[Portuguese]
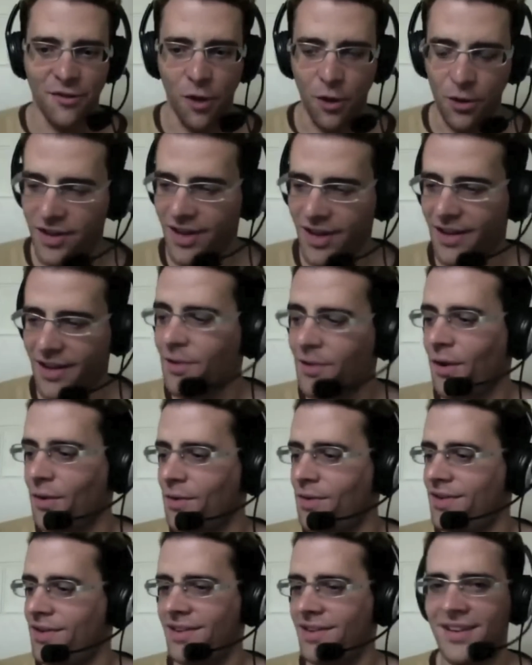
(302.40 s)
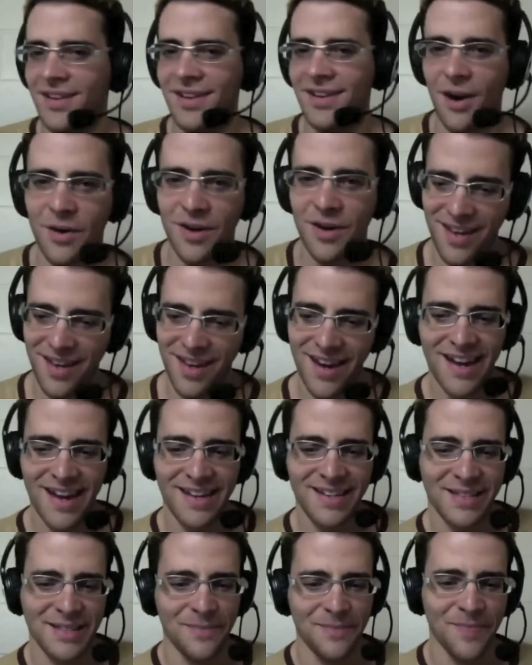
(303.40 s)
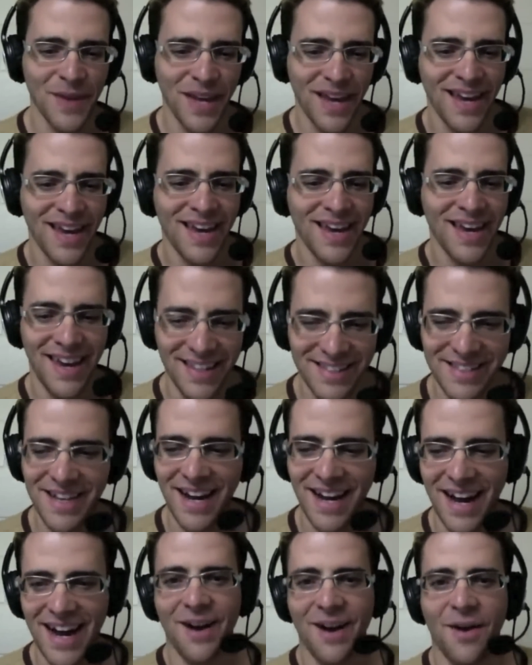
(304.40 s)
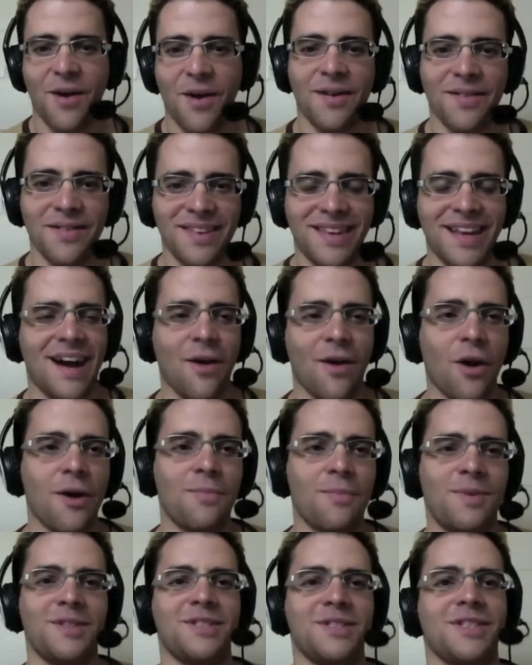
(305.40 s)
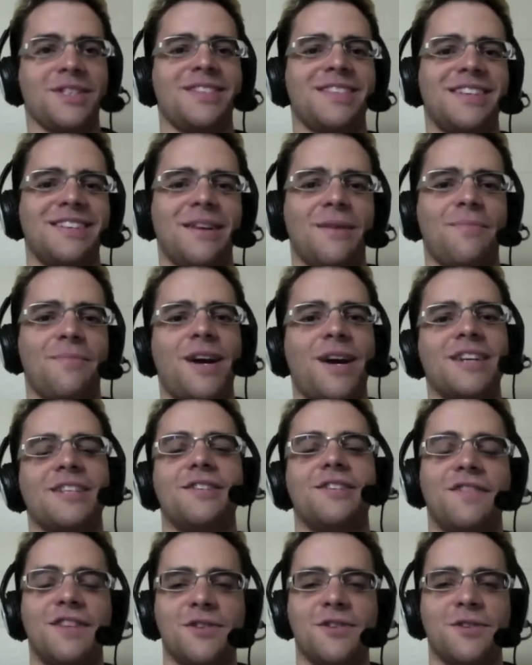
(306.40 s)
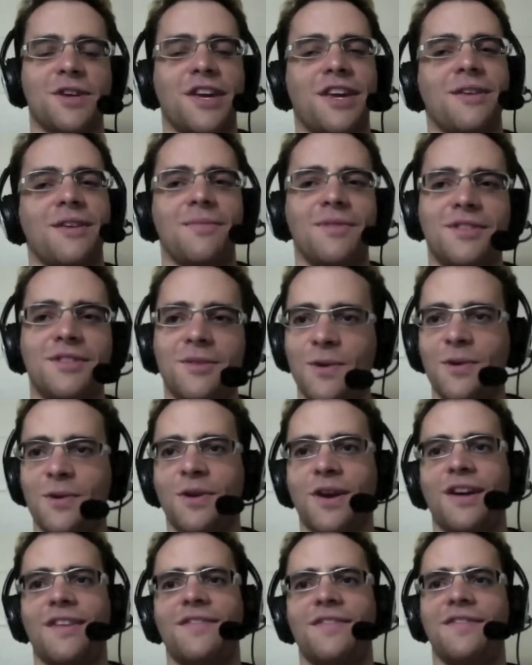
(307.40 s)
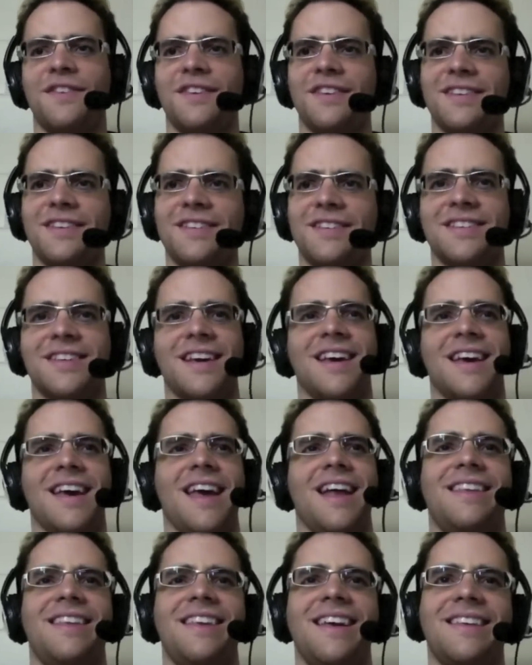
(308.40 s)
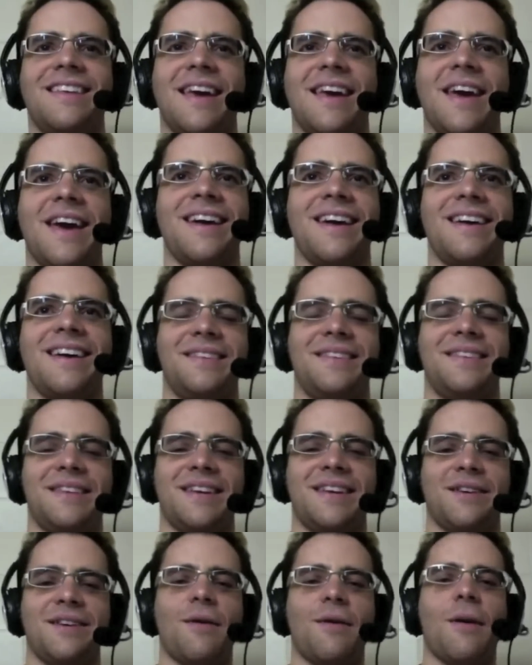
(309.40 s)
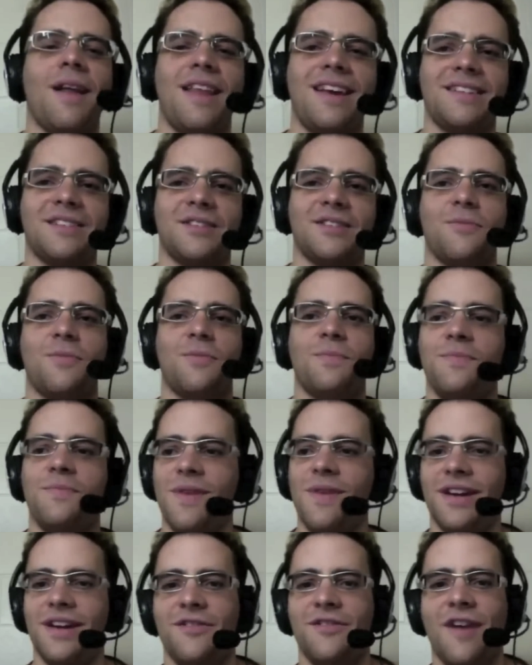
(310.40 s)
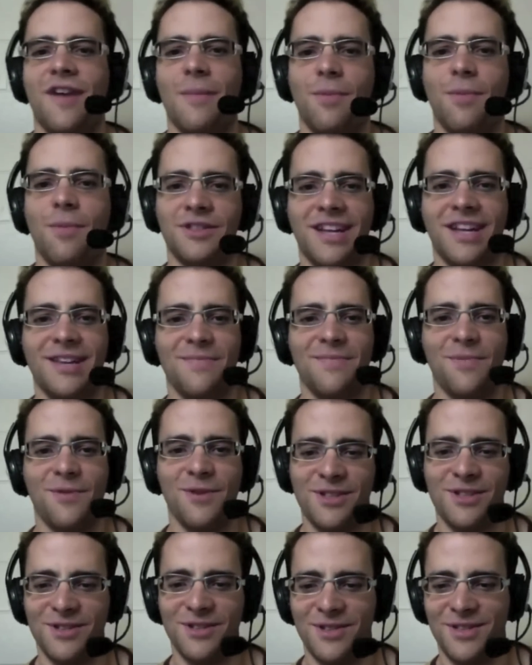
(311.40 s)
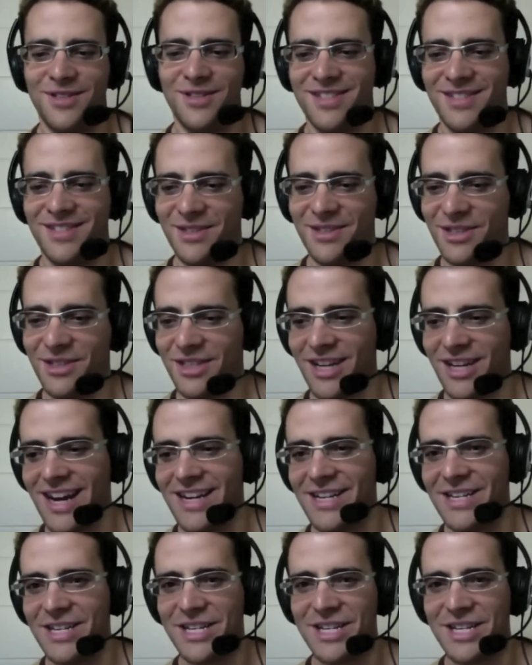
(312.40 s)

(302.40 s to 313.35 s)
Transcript: voltando ao, ao que interessa, esse cara está agora pesquisando a parte de videogames e pornografias. Ele tem até, tem até uma palestra que a gente vai postar depois no pesquisando.